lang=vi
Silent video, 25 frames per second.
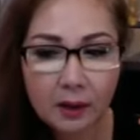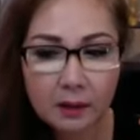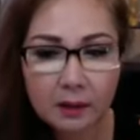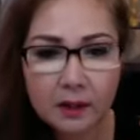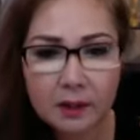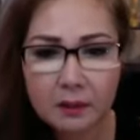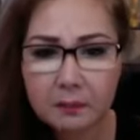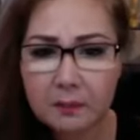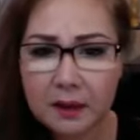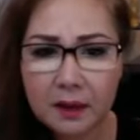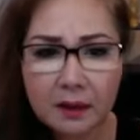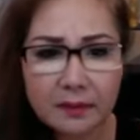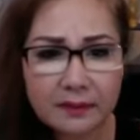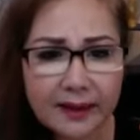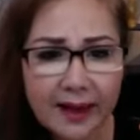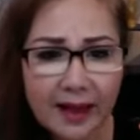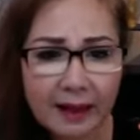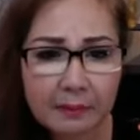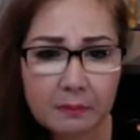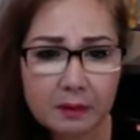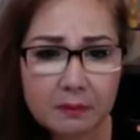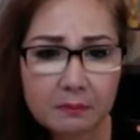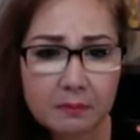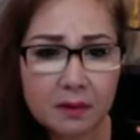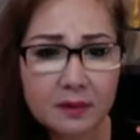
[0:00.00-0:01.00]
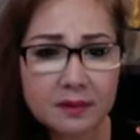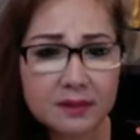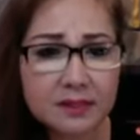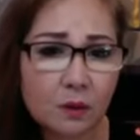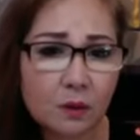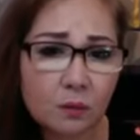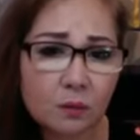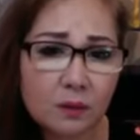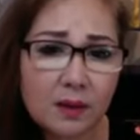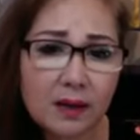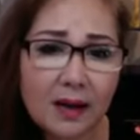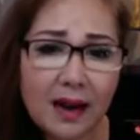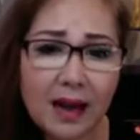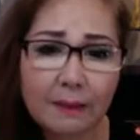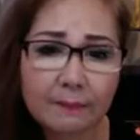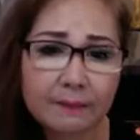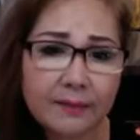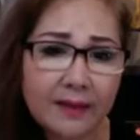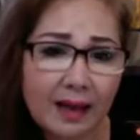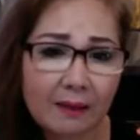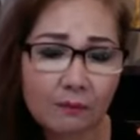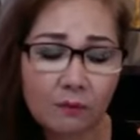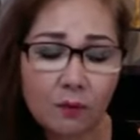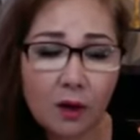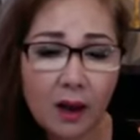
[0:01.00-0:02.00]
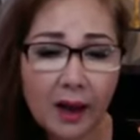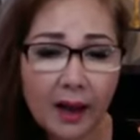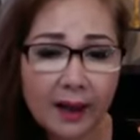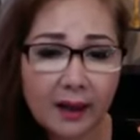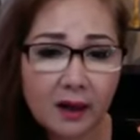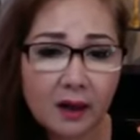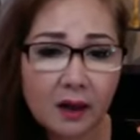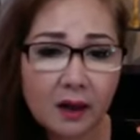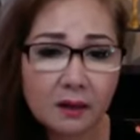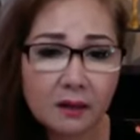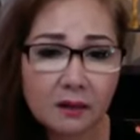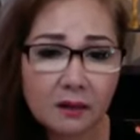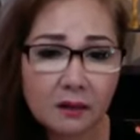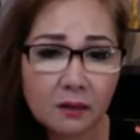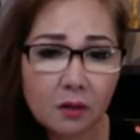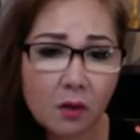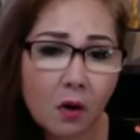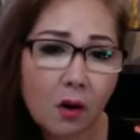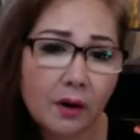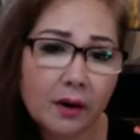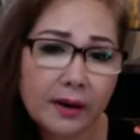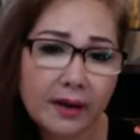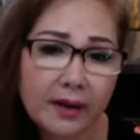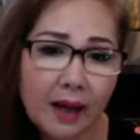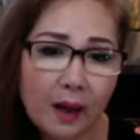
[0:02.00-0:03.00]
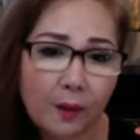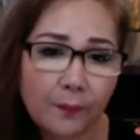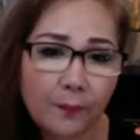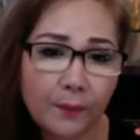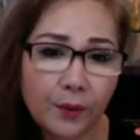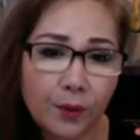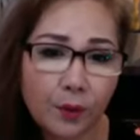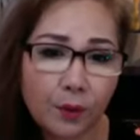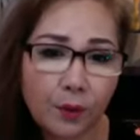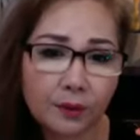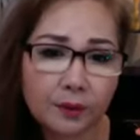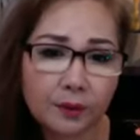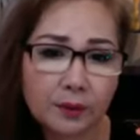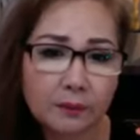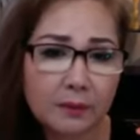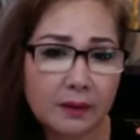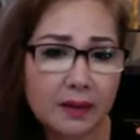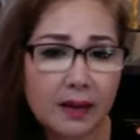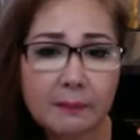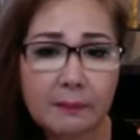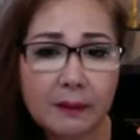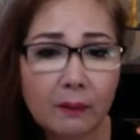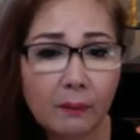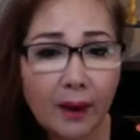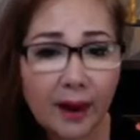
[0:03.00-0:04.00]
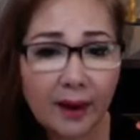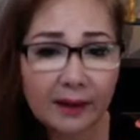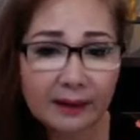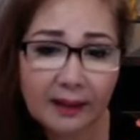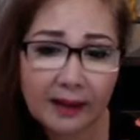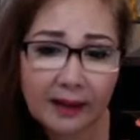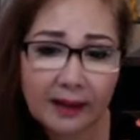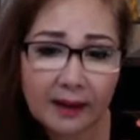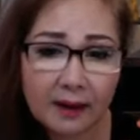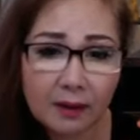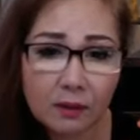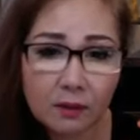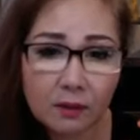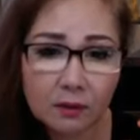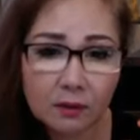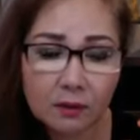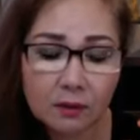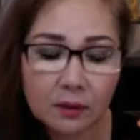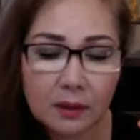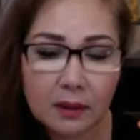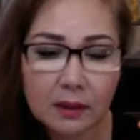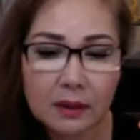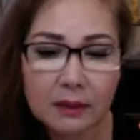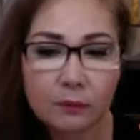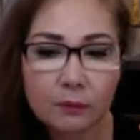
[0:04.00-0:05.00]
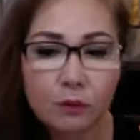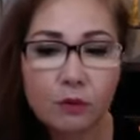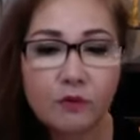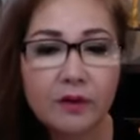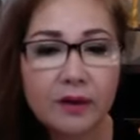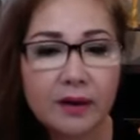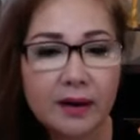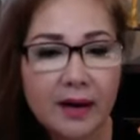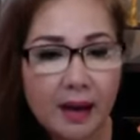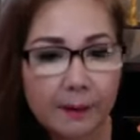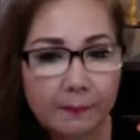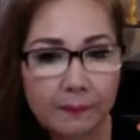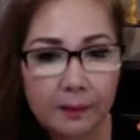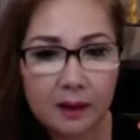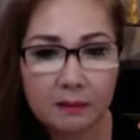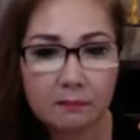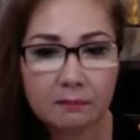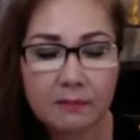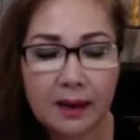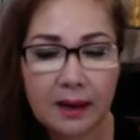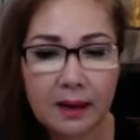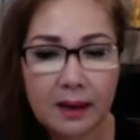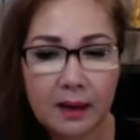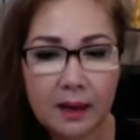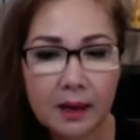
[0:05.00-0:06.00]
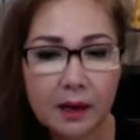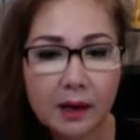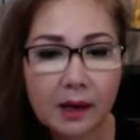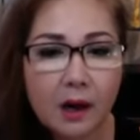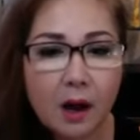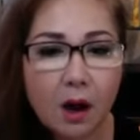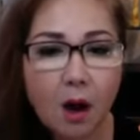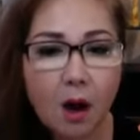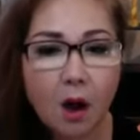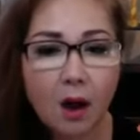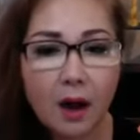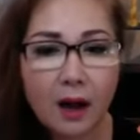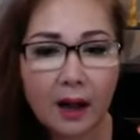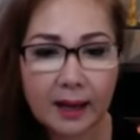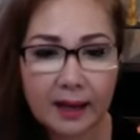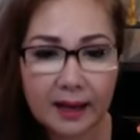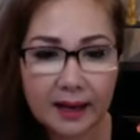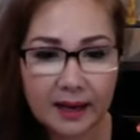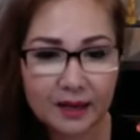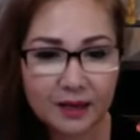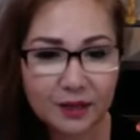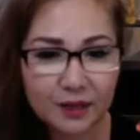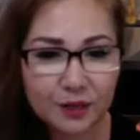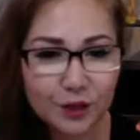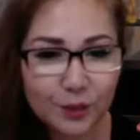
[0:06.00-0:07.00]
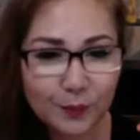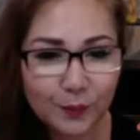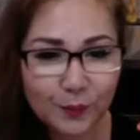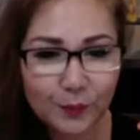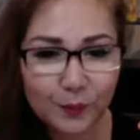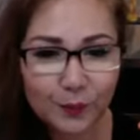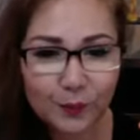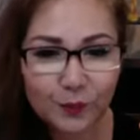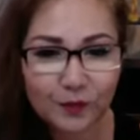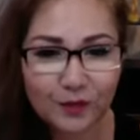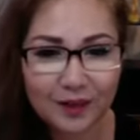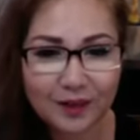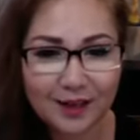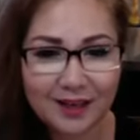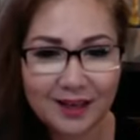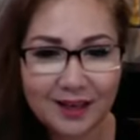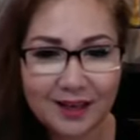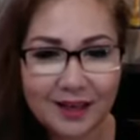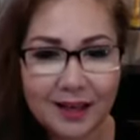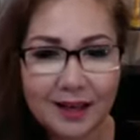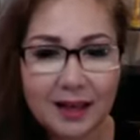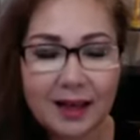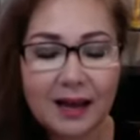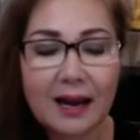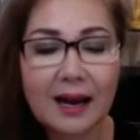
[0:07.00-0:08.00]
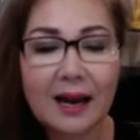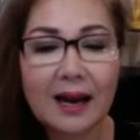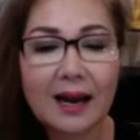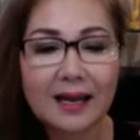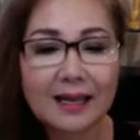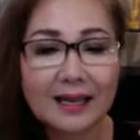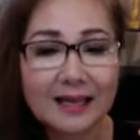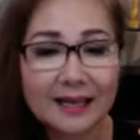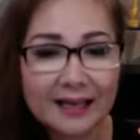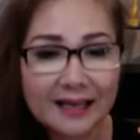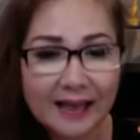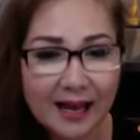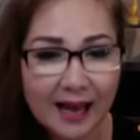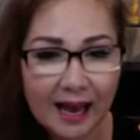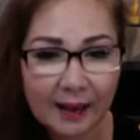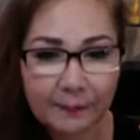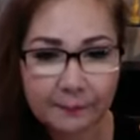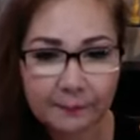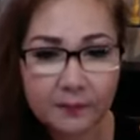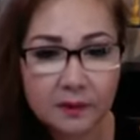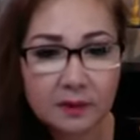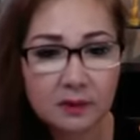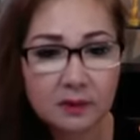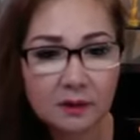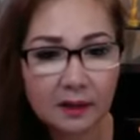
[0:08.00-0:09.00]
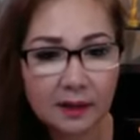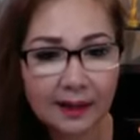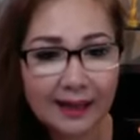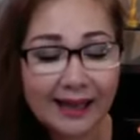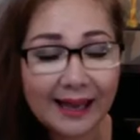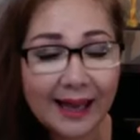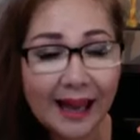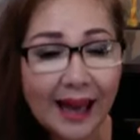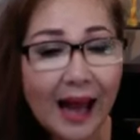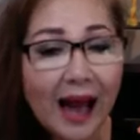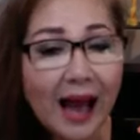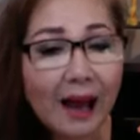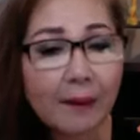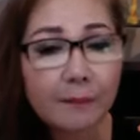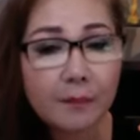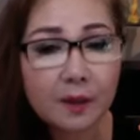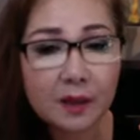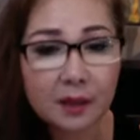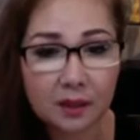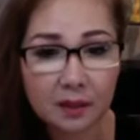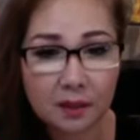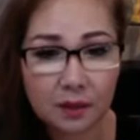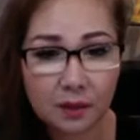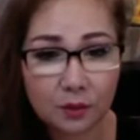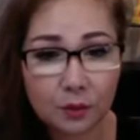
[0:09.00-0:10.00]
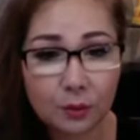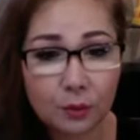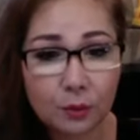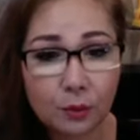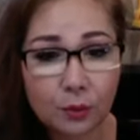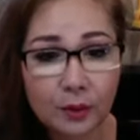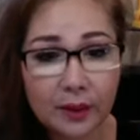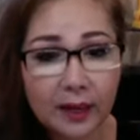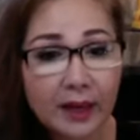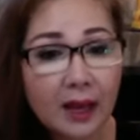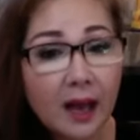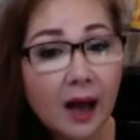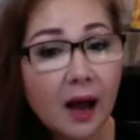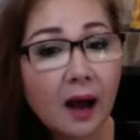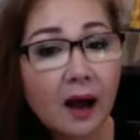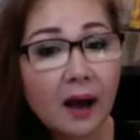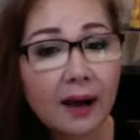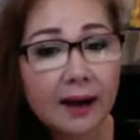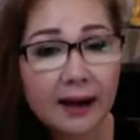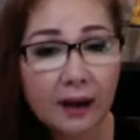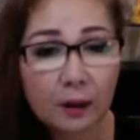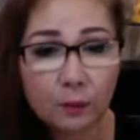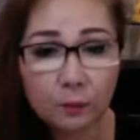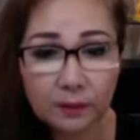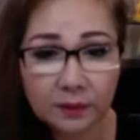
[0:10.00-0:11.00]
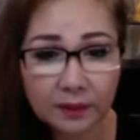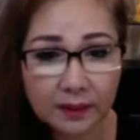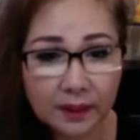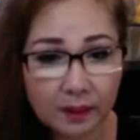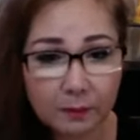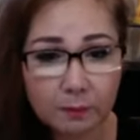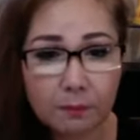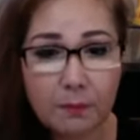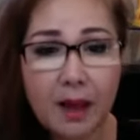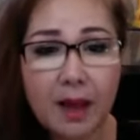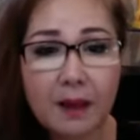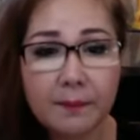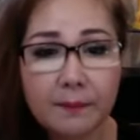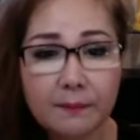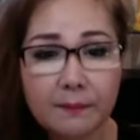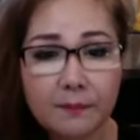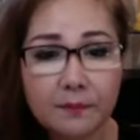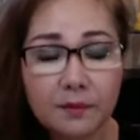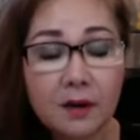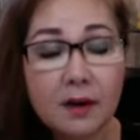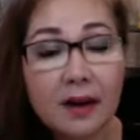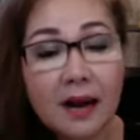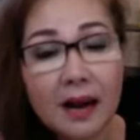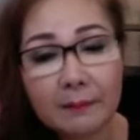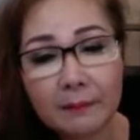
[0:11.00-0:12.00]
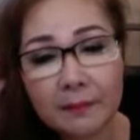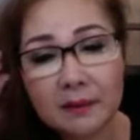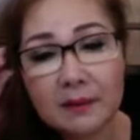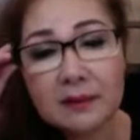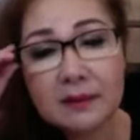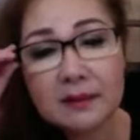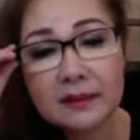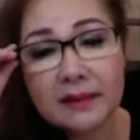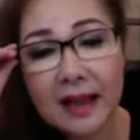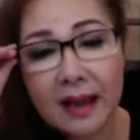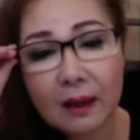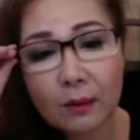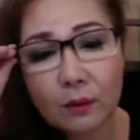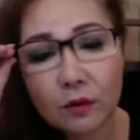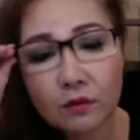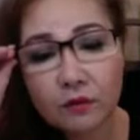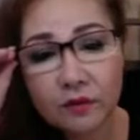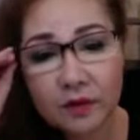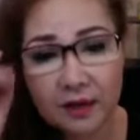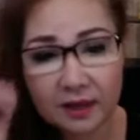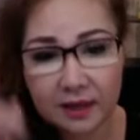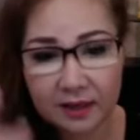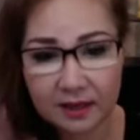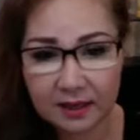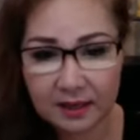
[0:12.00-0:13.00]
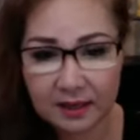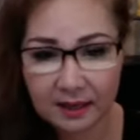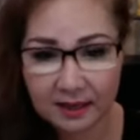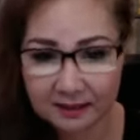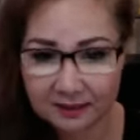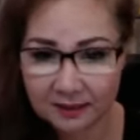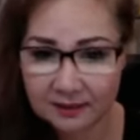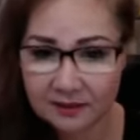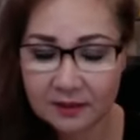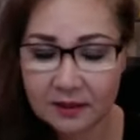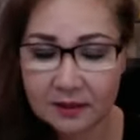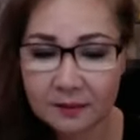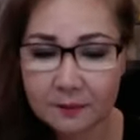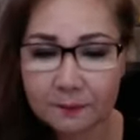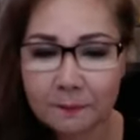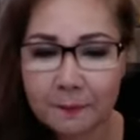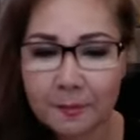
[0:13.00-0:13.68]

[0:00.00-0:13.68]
Thì mình ở nhà mình mình chồng đi làm, nhà không có ai hết, con đi học rồi thì mình đắp đâu ai thấy đâu. Quý vị đắp lên mặt, đó là cách giúp quý vị là giảm được cái áp lực của cái hơi nóng từ cái bếp, nó làm hư da quý vị là thứ nhất.